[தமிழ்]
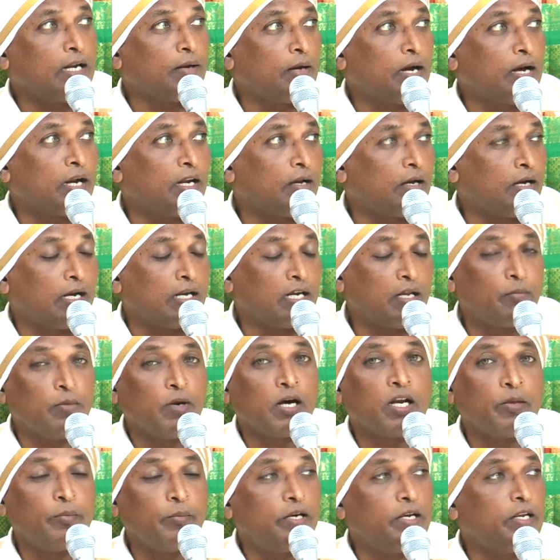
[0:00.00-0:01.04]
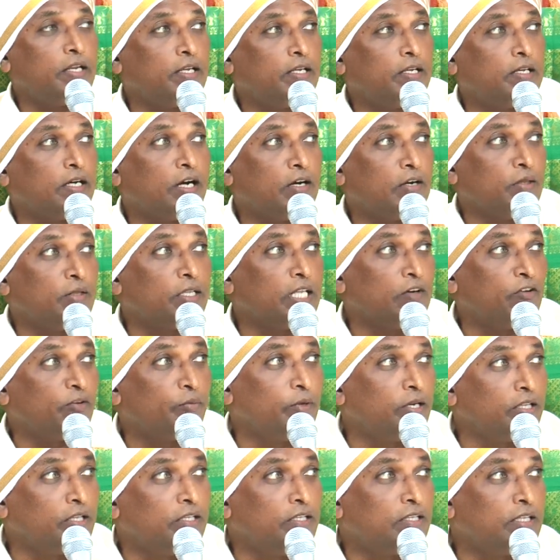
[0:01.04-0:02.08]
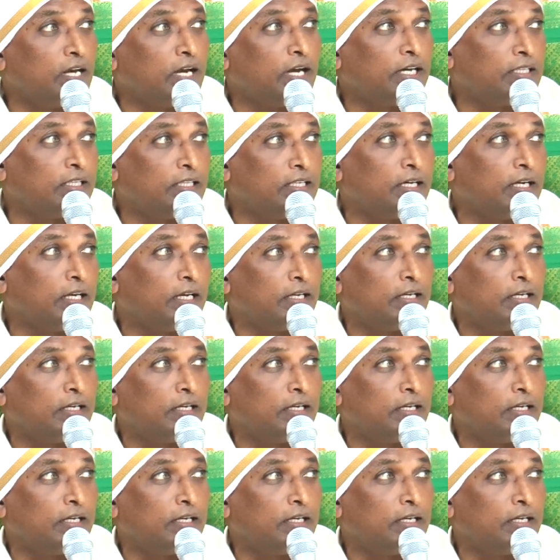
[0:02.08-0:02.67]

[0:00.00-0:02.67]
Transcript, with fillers: அன்ன அன்னபானமின்றி கடுந்தவம் இருந்து தான் அந்த